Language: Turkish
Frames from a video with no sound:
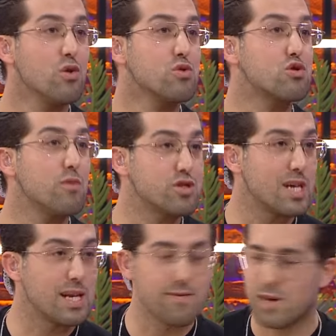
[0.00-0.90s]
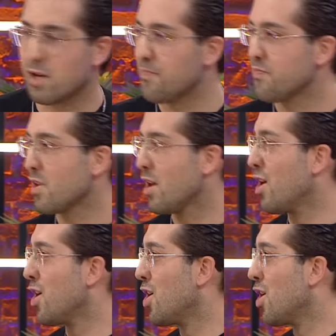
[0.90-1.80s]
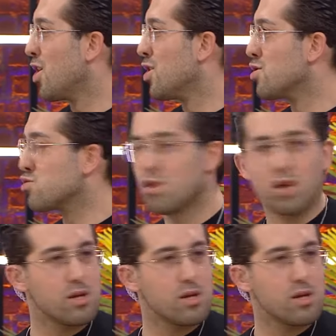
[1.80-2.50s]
Uydurma özelliğim var. Sonra